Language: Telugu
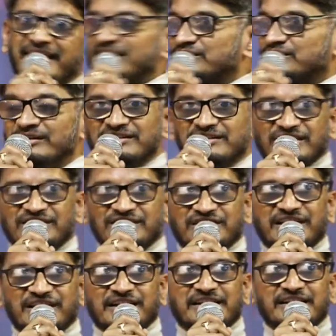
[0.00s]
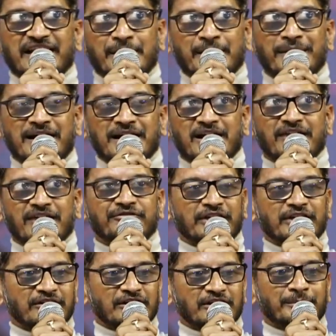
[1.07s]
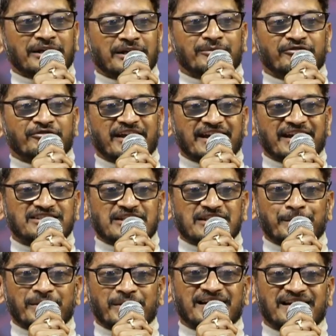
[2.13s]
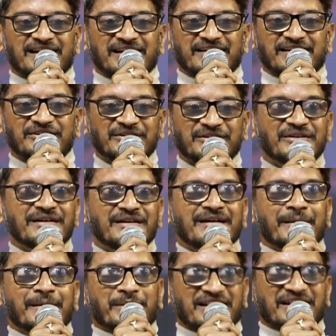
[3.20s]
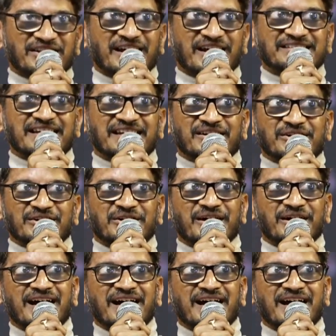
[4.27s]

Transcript: ఎస్విసిసి నిర్మాణ విలువలు మనం వేరే చెప్పక్కర్లేదు ప్రసాద్ గారు